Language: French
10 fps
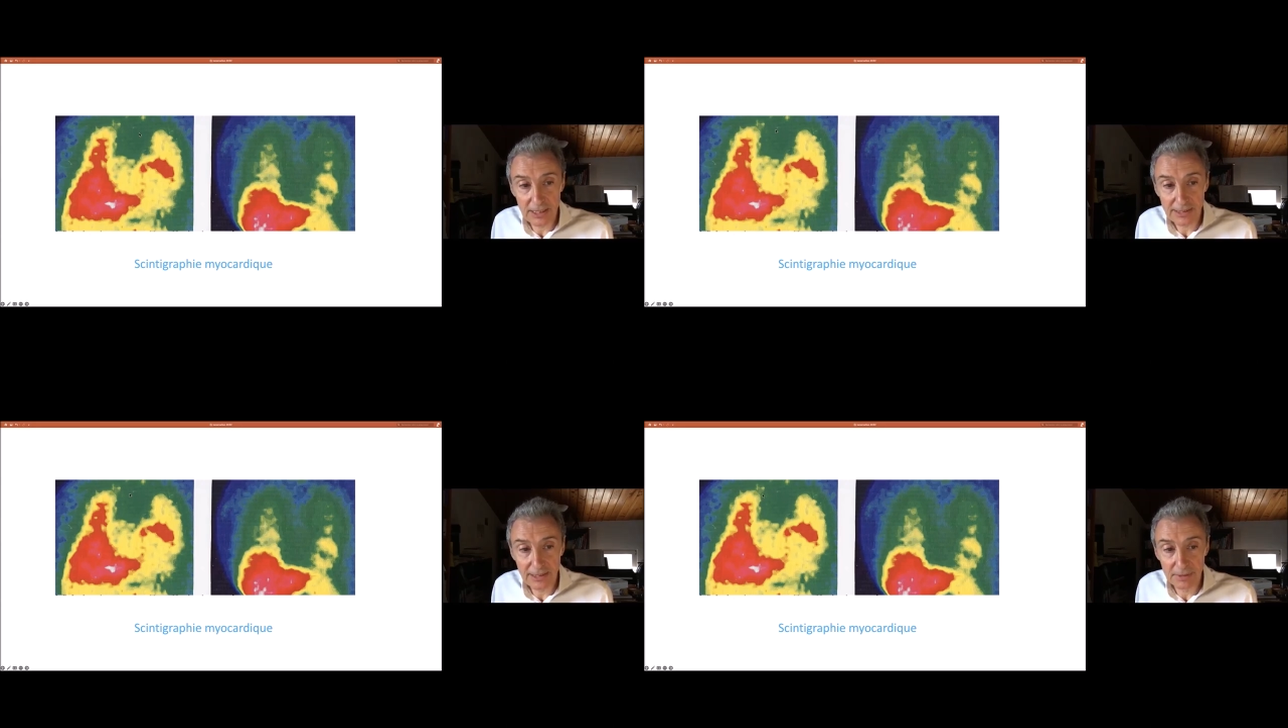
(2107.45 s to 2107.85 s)
Et
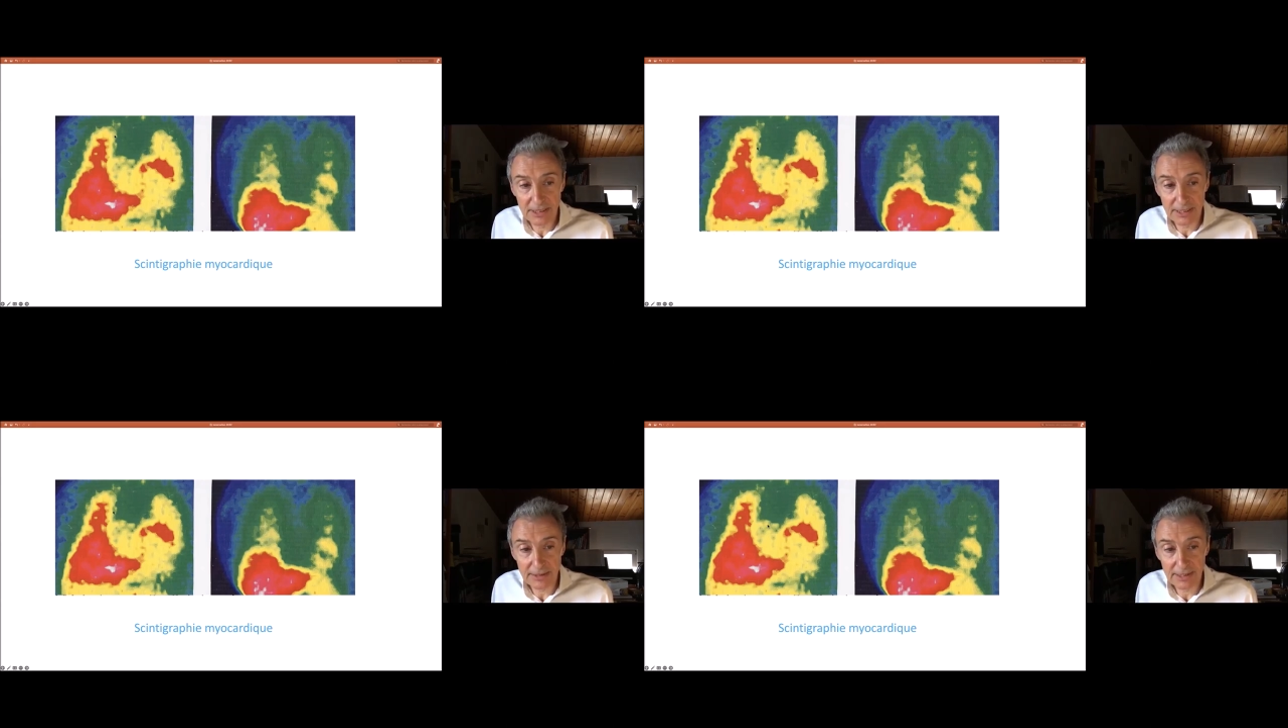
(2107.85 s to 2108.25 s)
là, c'est le
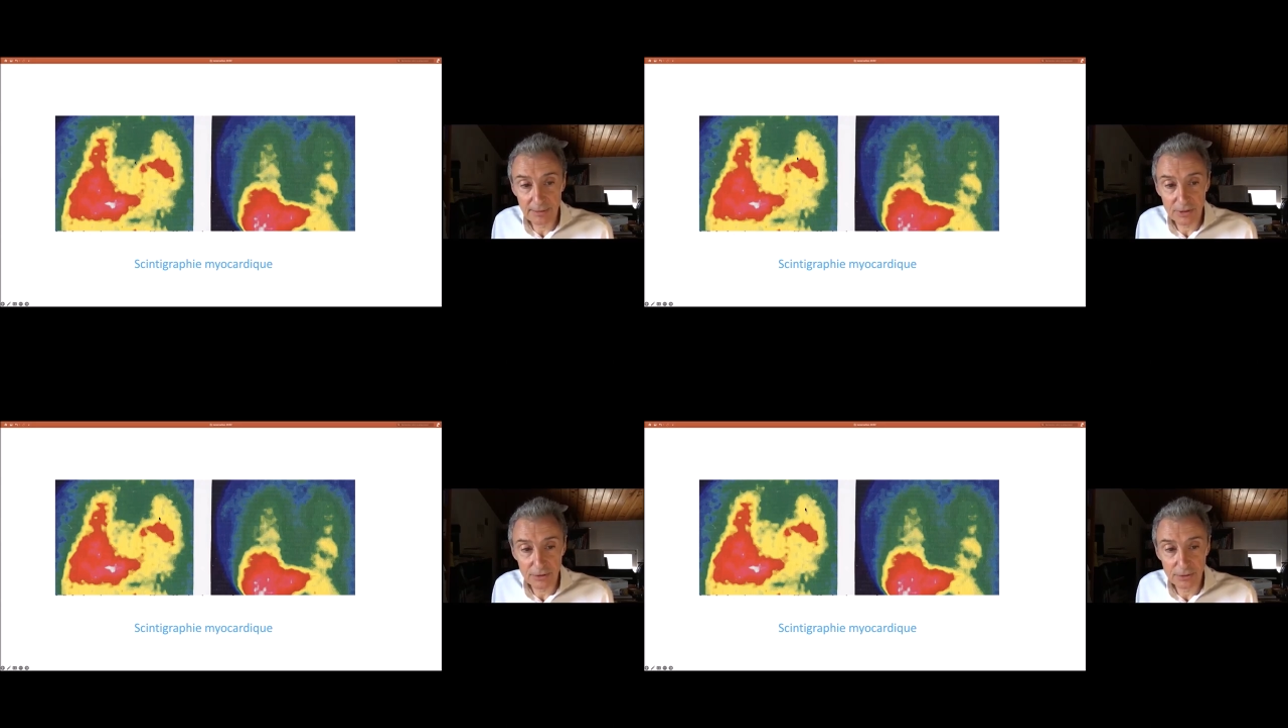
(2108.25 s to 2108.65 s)
médiastin,
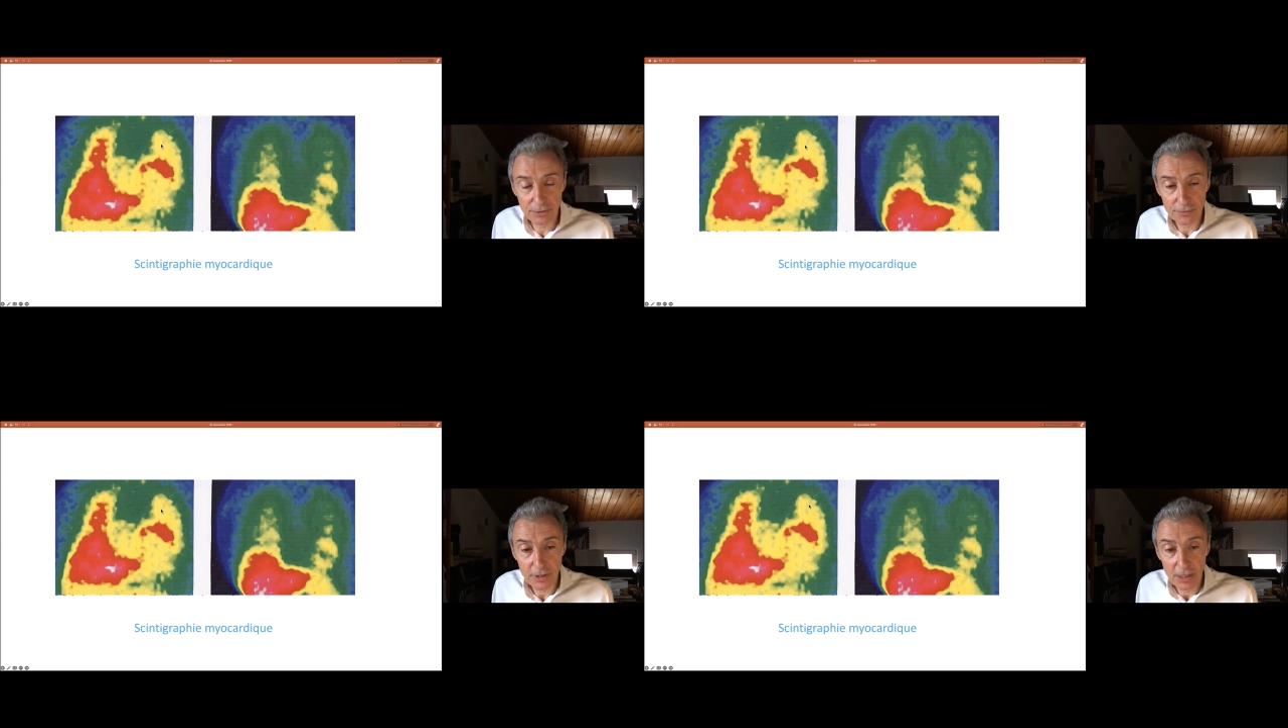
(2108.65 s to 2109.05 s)
bien sûr.
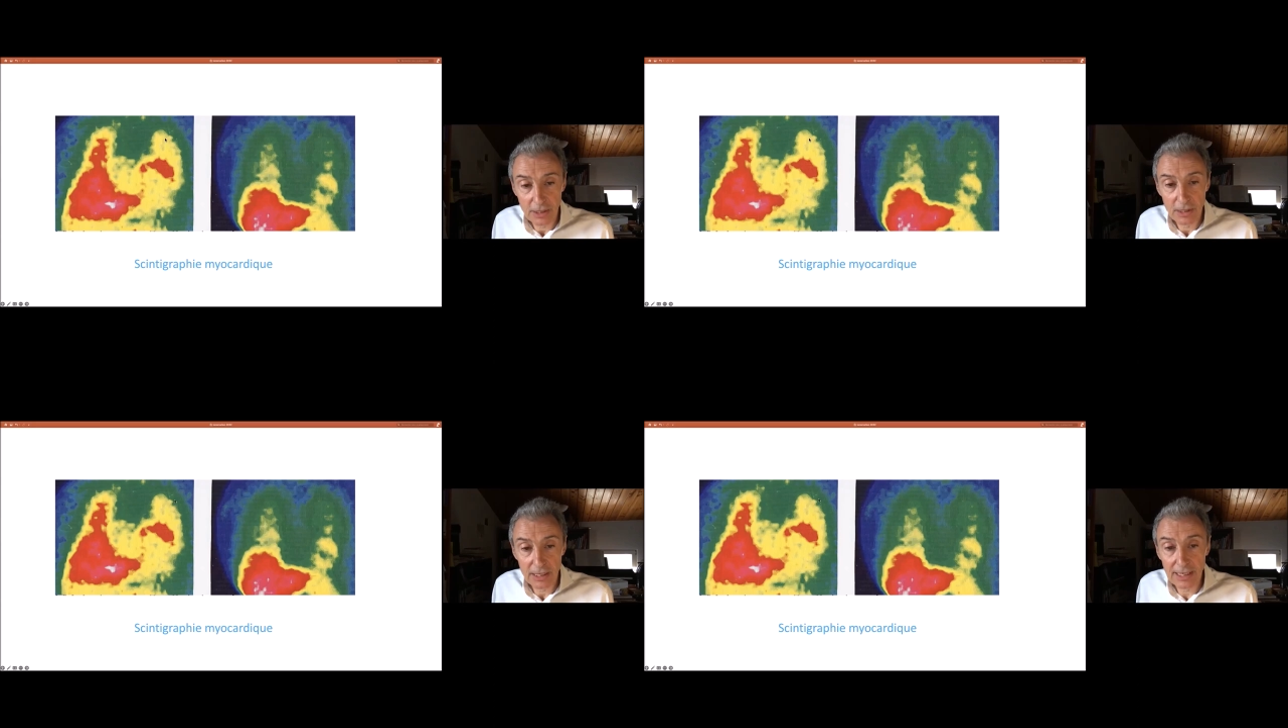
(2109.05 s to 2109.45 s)

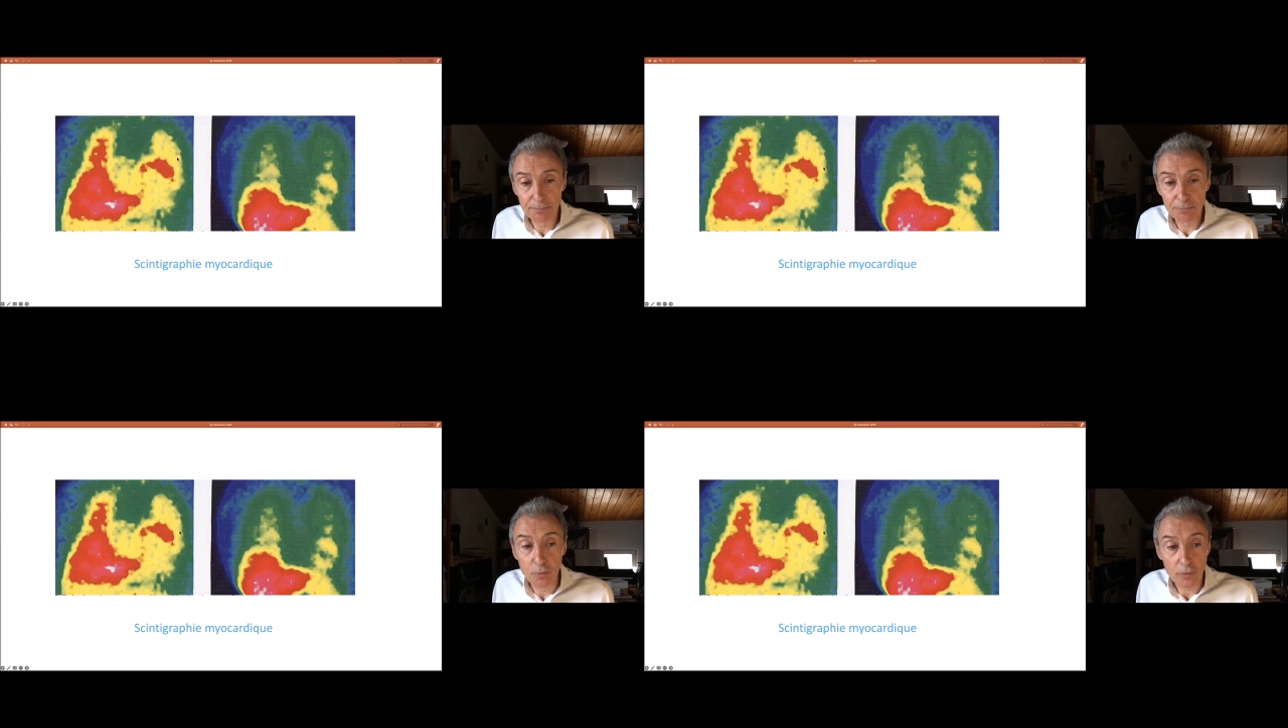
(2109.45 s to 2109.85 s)
Et là, les
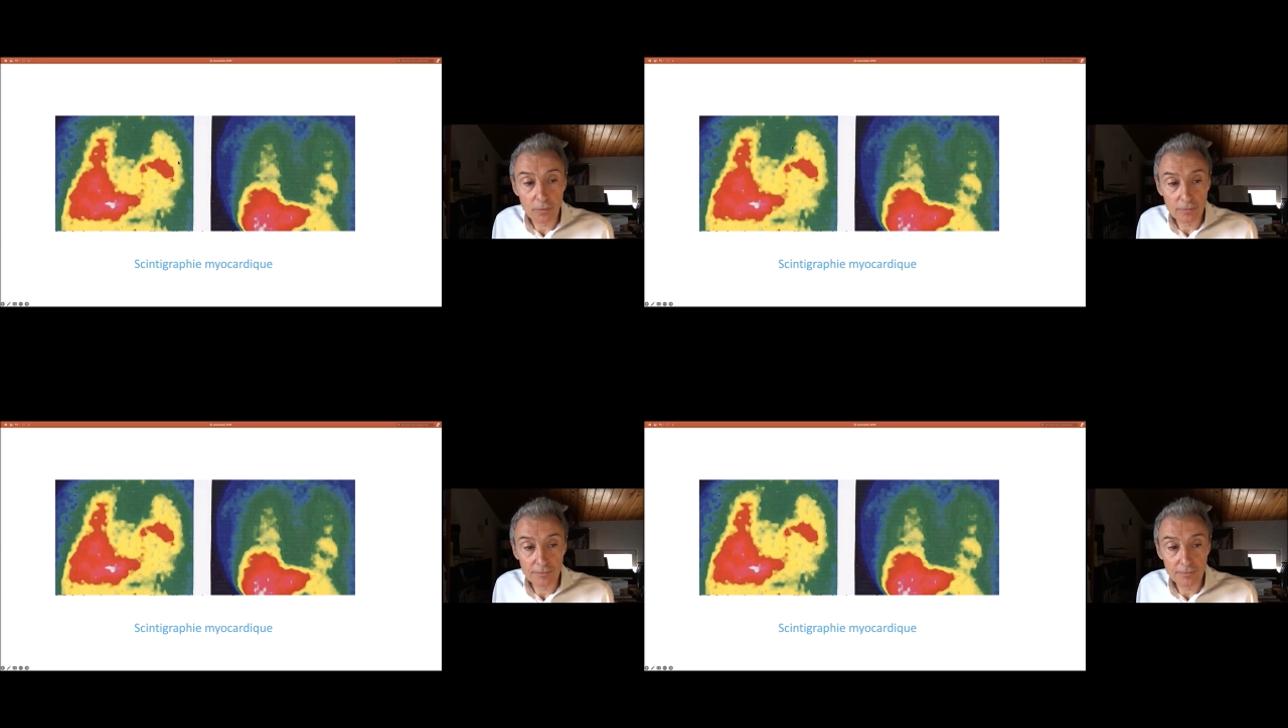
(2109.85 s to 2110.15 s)
poumons.